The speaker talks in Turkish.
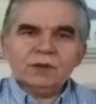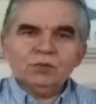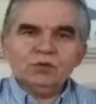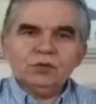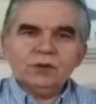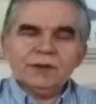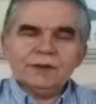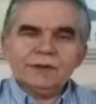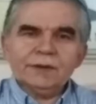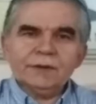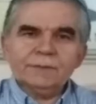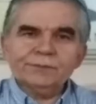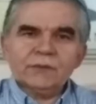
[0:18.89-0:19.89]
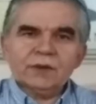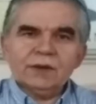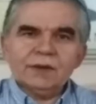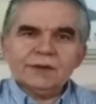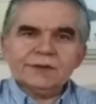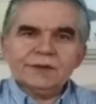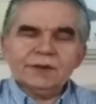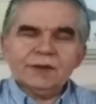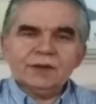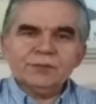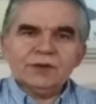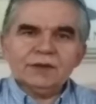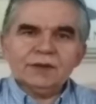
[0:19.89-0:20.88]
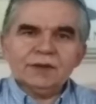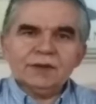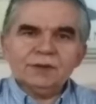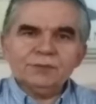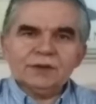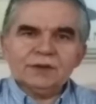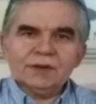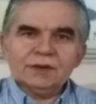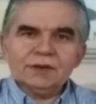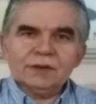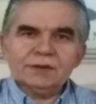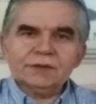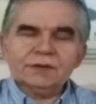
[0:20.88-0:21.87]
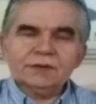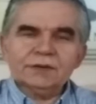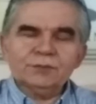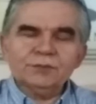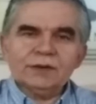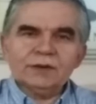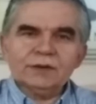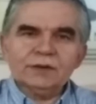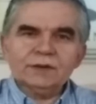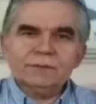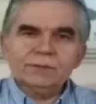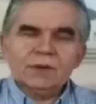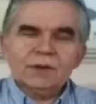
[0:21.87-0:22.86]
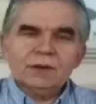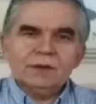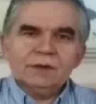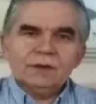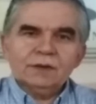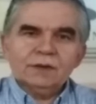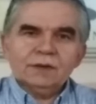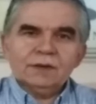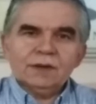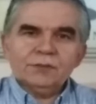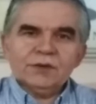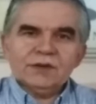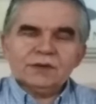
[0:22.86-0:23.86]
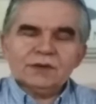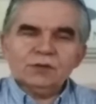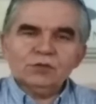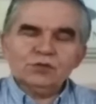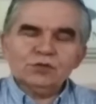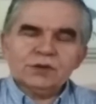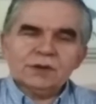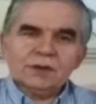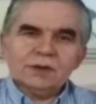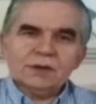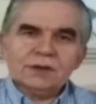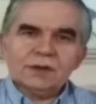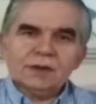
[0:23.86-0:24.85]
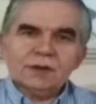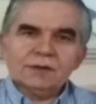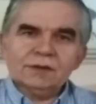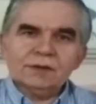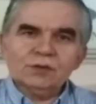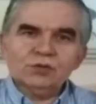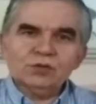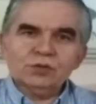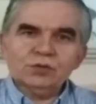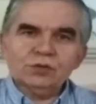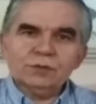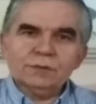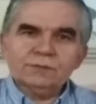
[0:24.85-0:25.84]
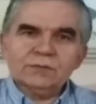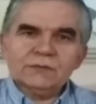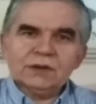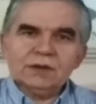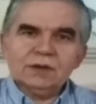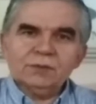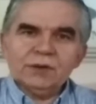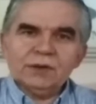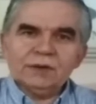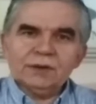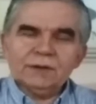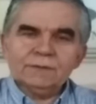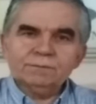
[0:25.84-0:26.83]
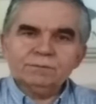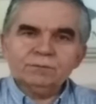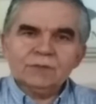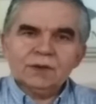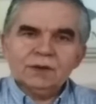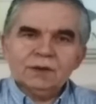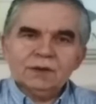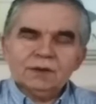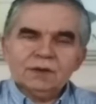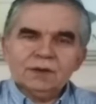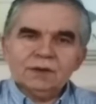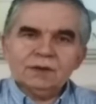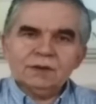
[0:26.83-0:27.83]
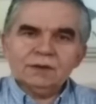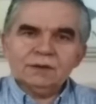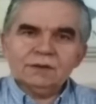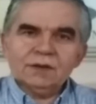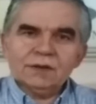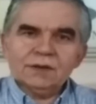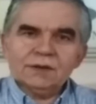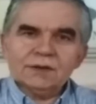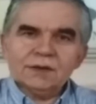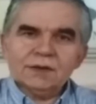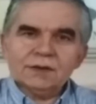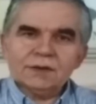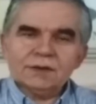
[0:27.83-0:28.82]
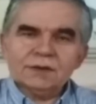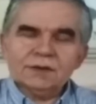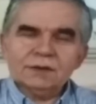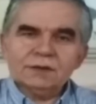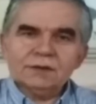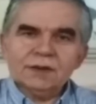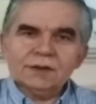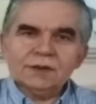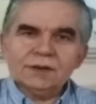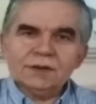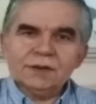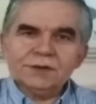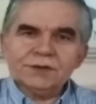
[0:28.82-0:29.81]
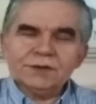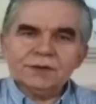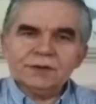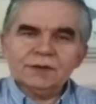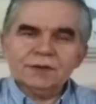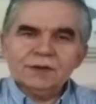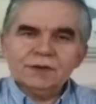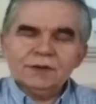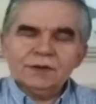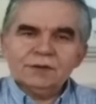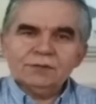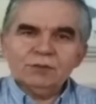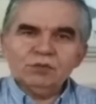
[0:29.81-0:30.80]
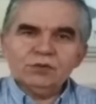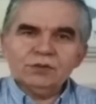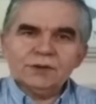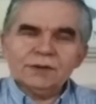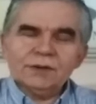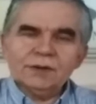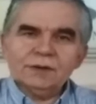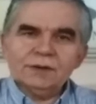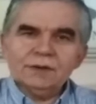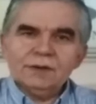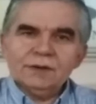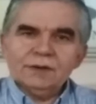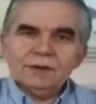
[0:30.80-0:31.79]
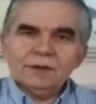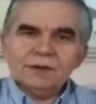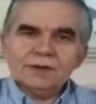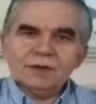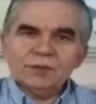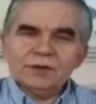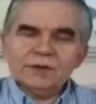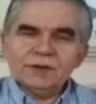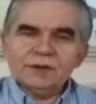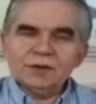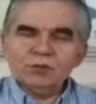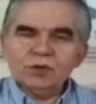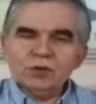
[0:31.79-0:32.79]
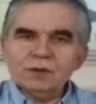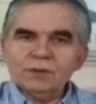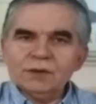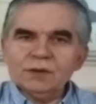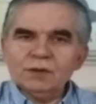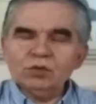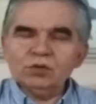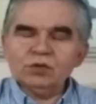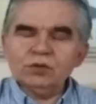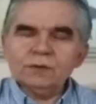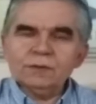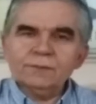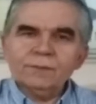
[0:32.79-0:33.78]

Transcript: Bugünlerde Azeri-Ermeni gerilimi tekrar tırmandı. Ermenistan 30 yıldır işgal altında tuttuğu Karabağ'da yeni tacizler gerçekleştirdi. Ve bunun üzerine Azerbaycan'da da mukabelede bulundu.